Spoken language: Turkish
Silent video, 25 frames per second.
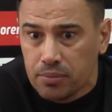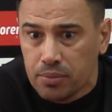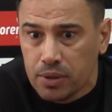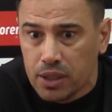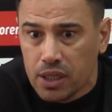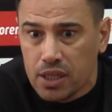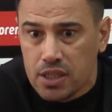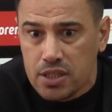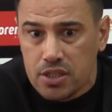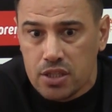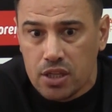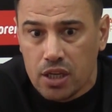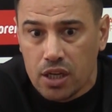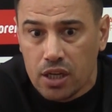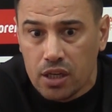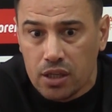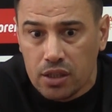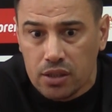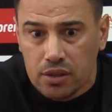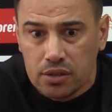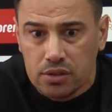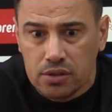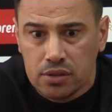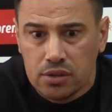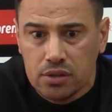Biraz daha
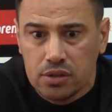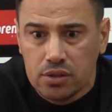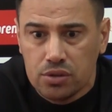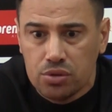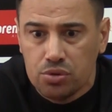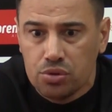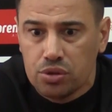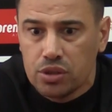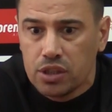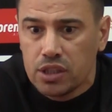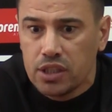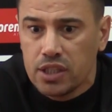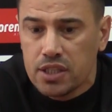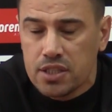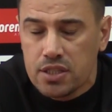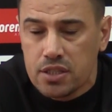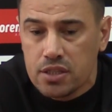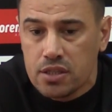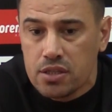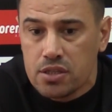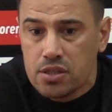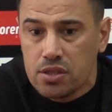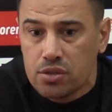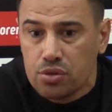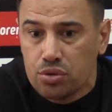e, yukarıya
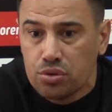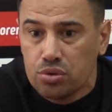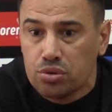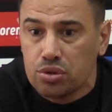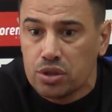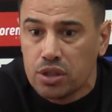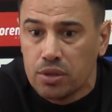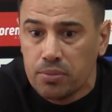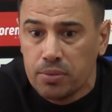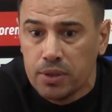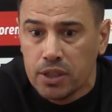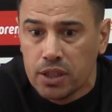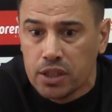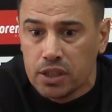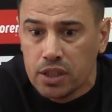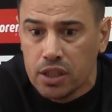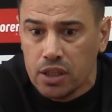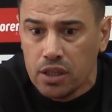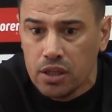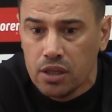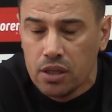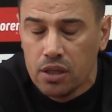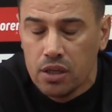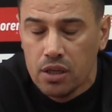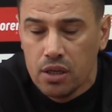sıkı sıkı tutunabilirdik.